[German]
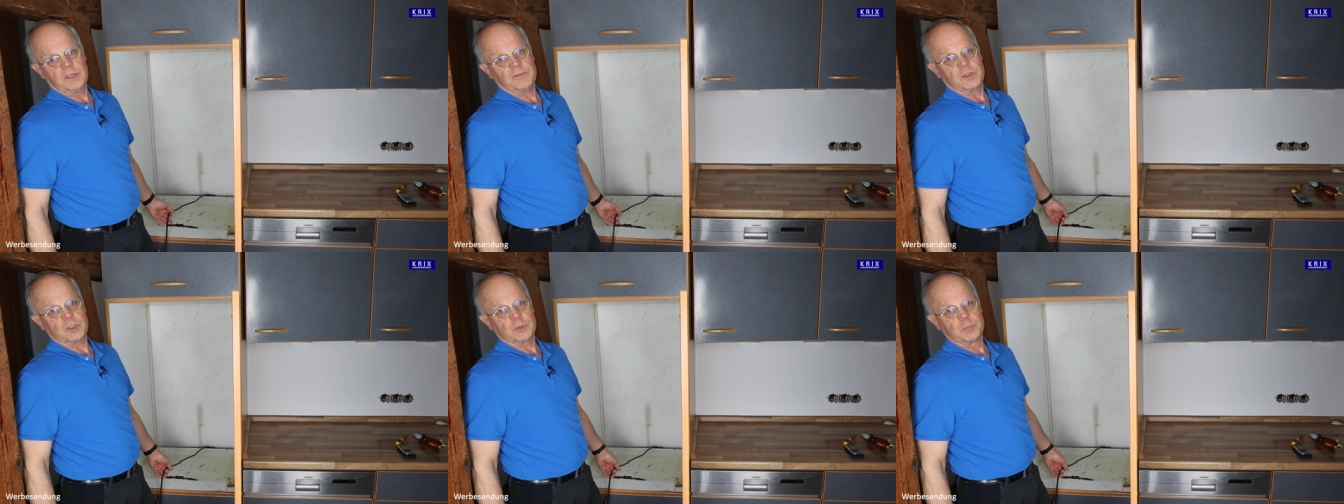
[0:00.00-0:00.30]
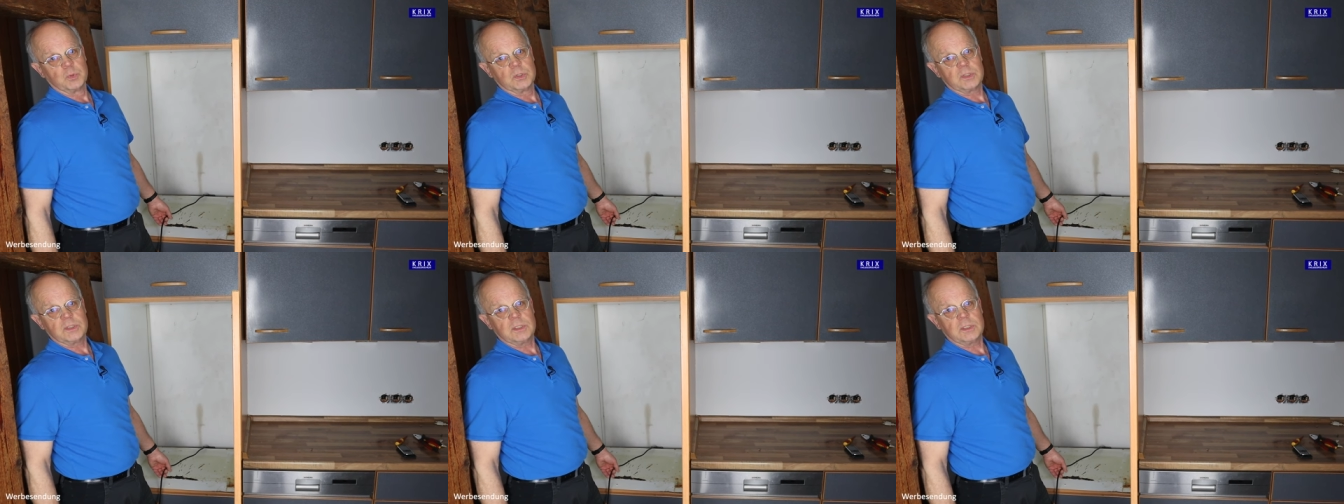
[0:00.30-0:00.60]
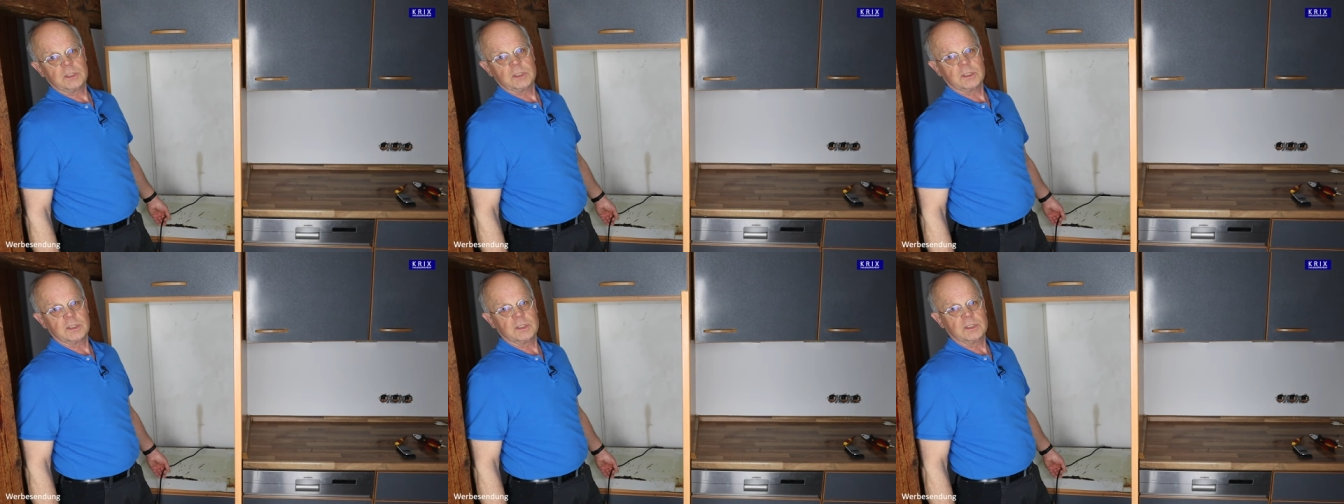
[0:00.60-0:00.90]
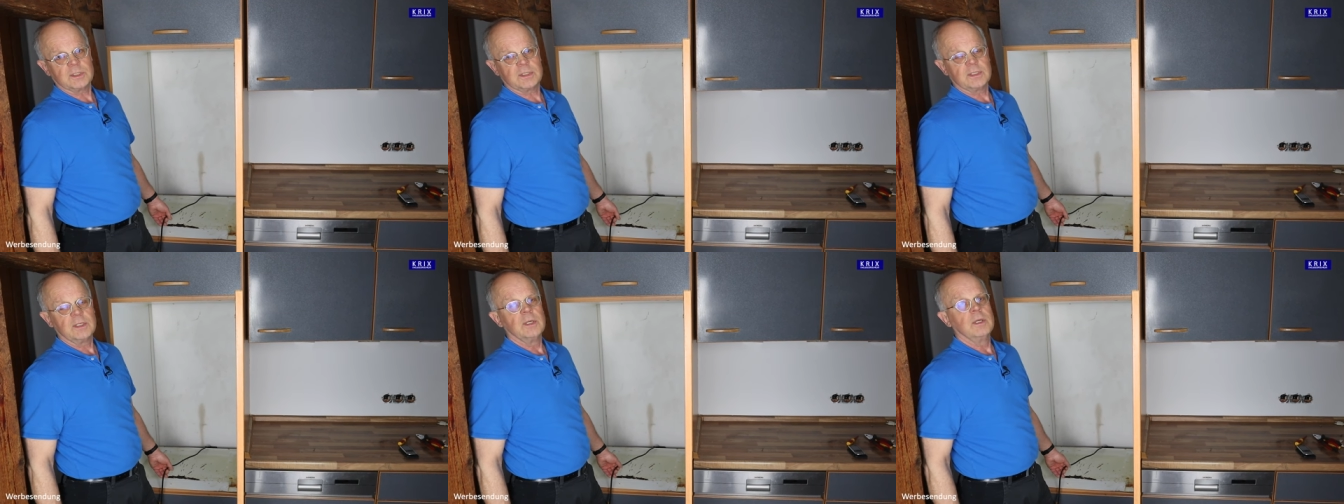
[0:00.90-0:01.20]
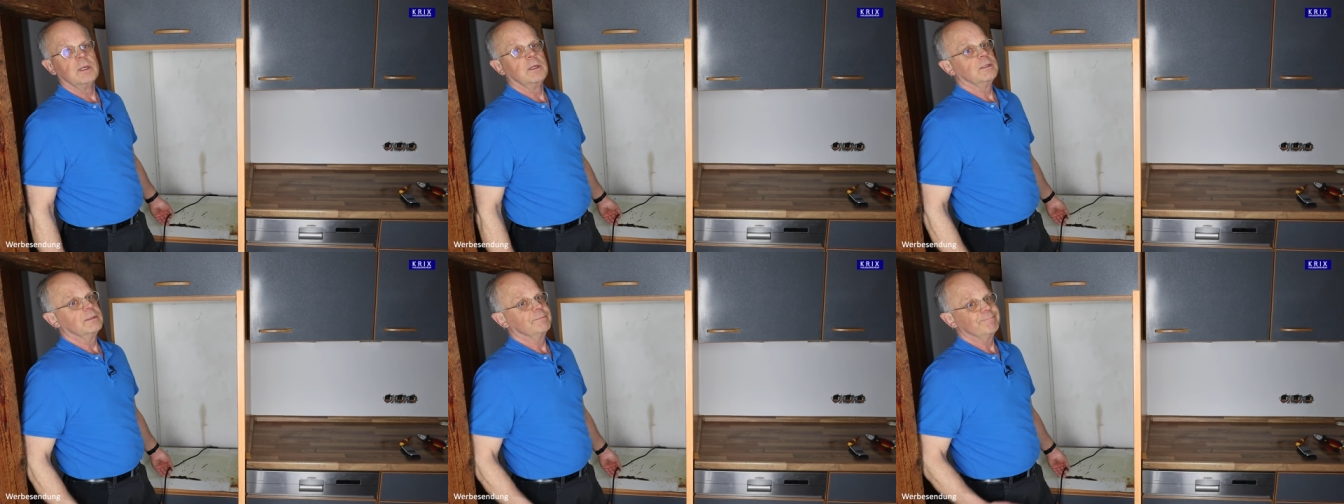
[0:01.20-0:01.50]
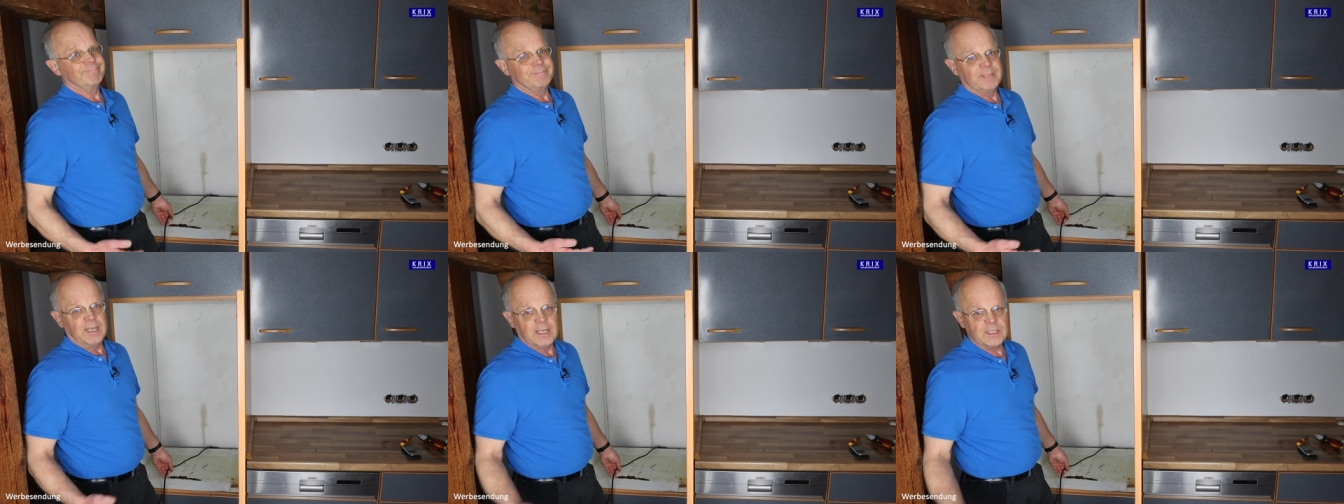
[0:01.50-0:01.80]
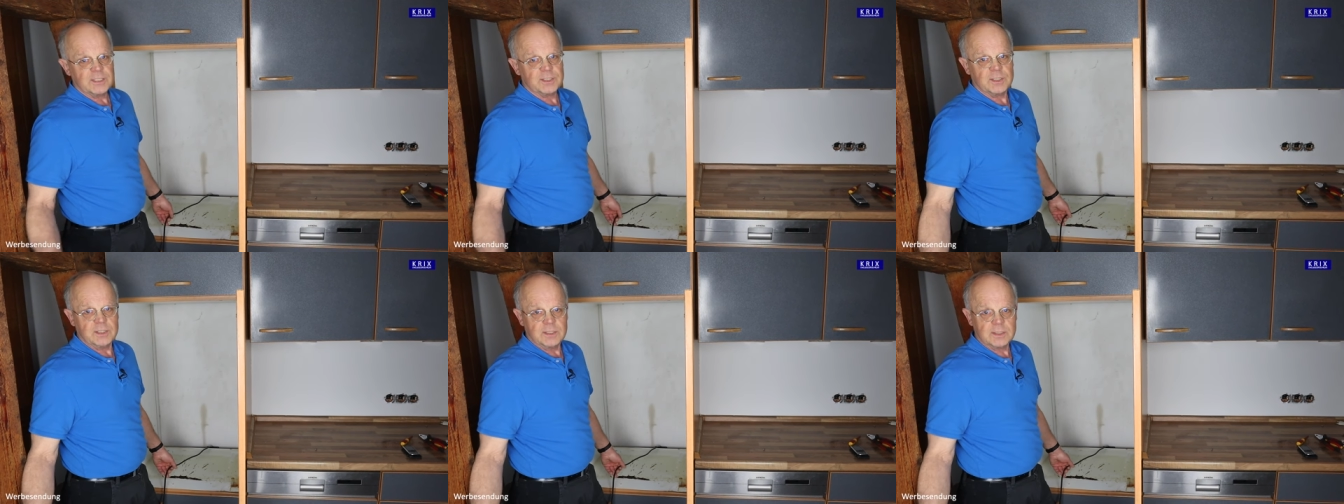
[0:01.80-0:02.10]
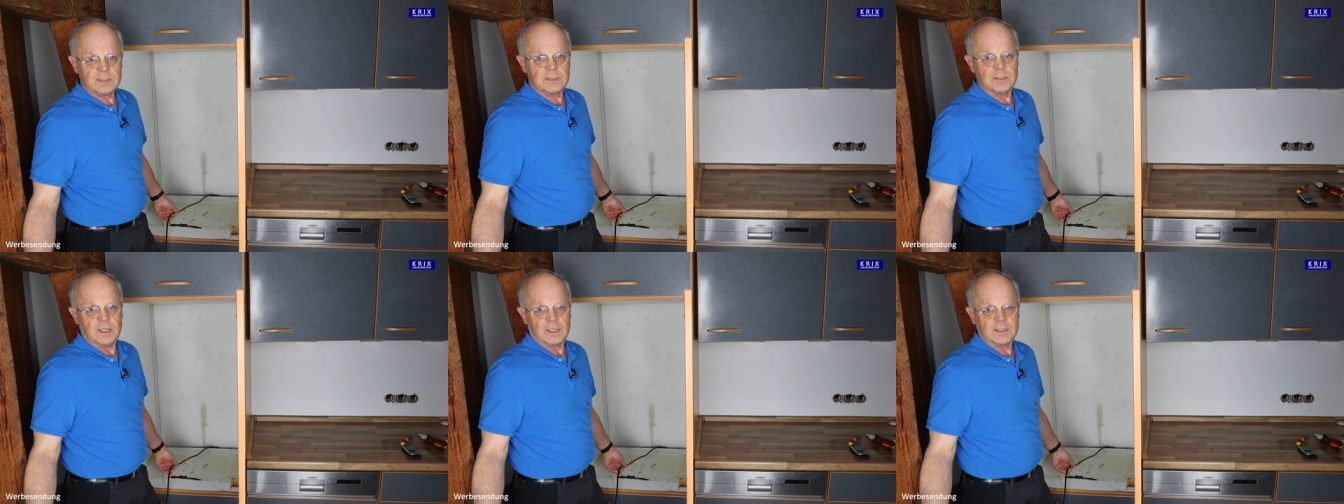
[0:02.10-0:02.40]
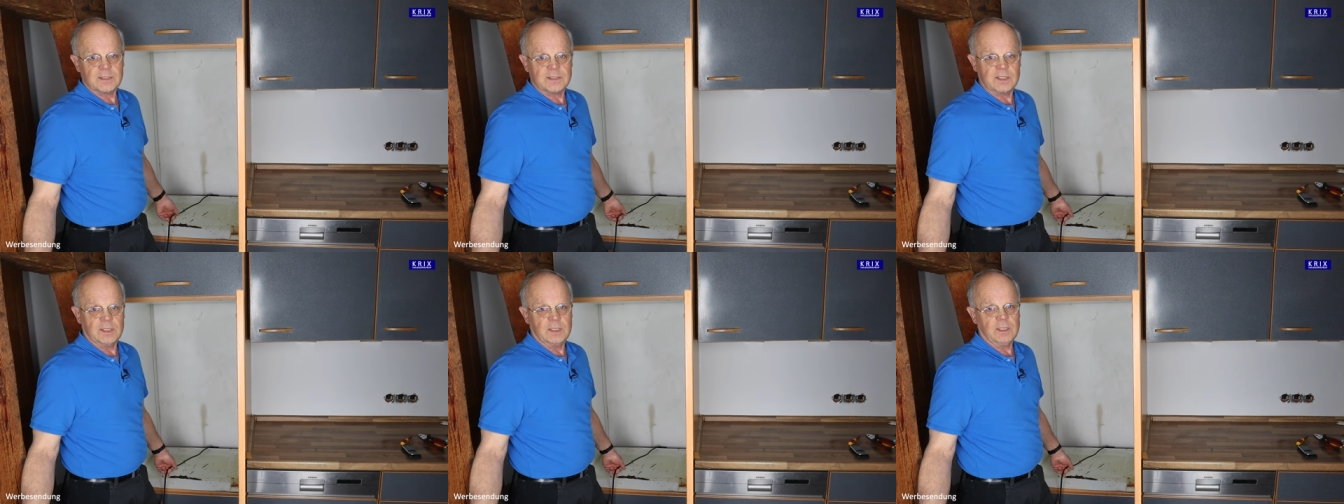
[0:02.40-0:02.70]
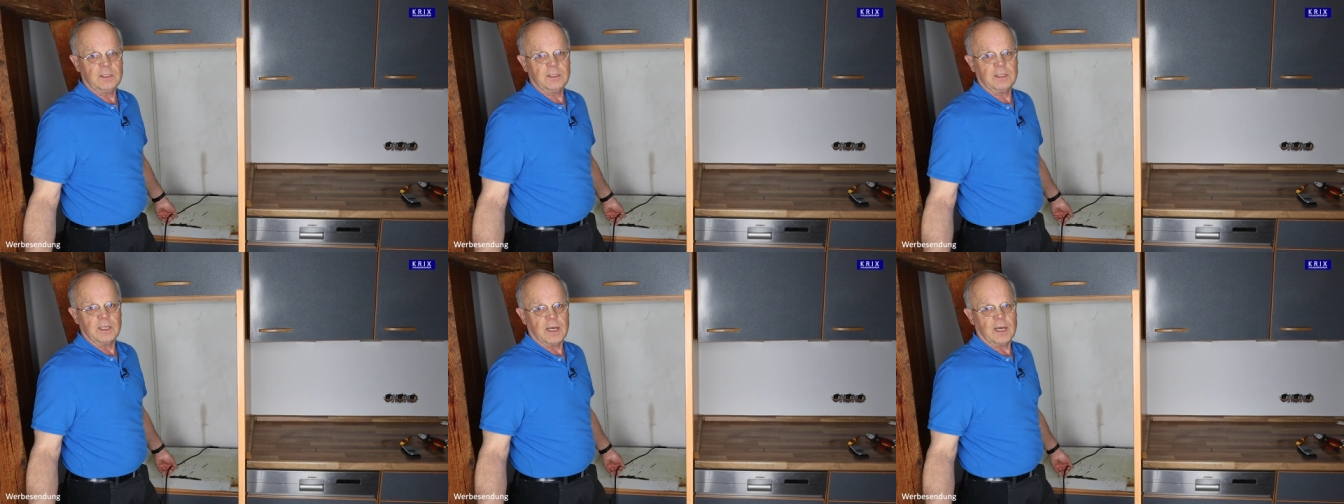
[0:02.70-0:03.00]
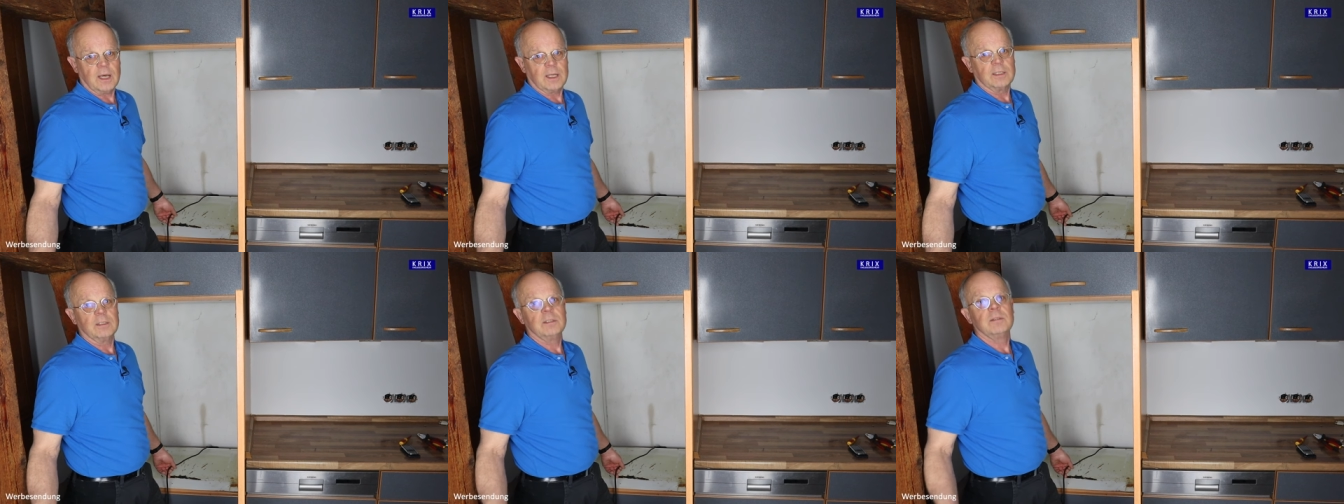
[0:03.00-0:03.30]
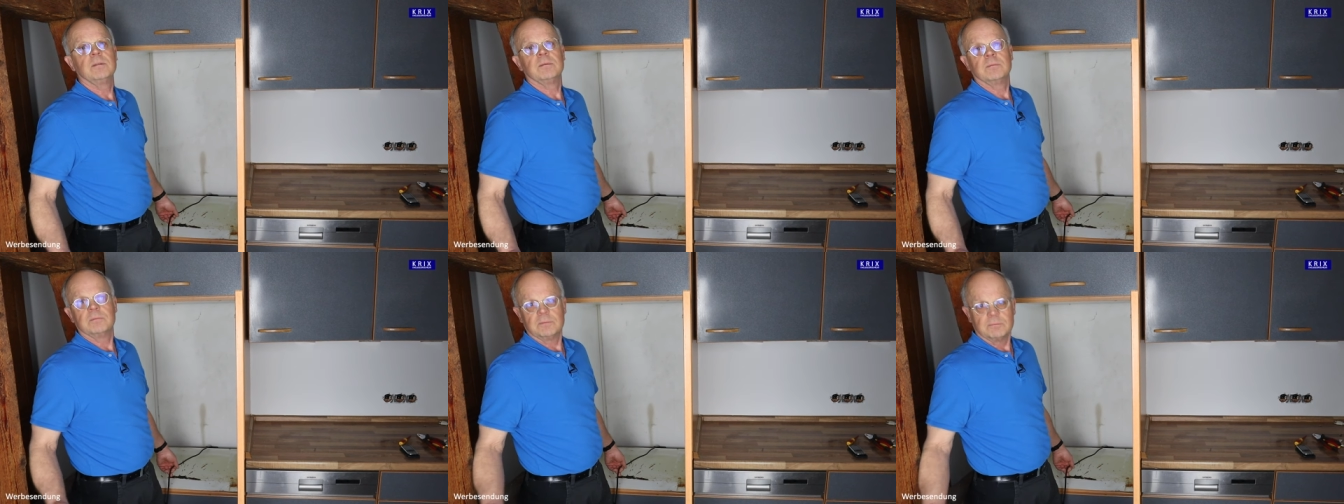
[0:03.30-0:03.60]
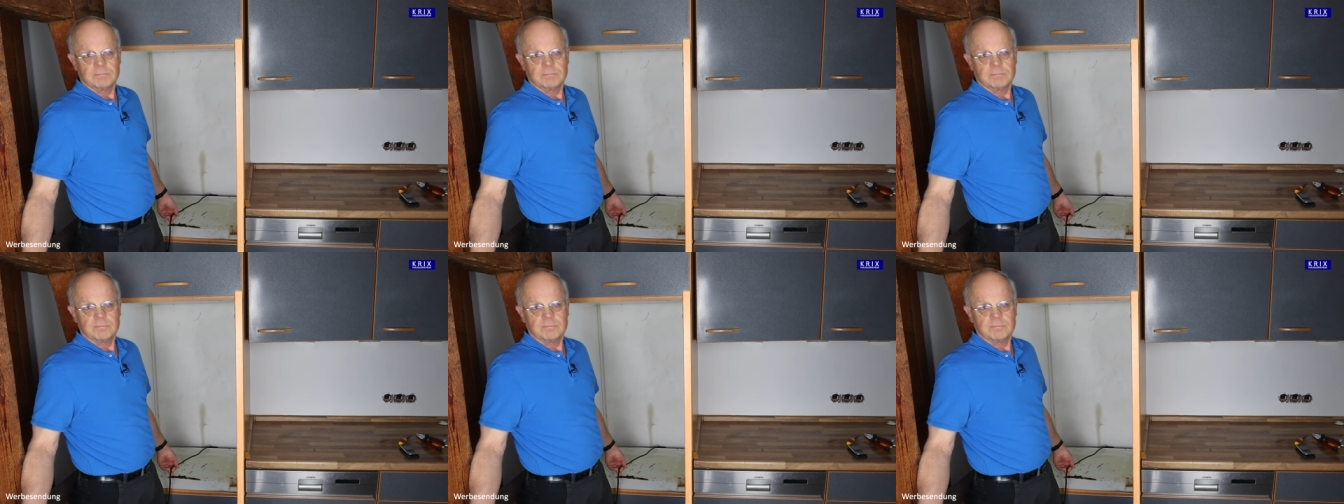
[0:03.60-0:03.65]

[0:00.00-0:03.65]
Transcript: etwas schmutzig drin ist. Es ist nach zehn Jahren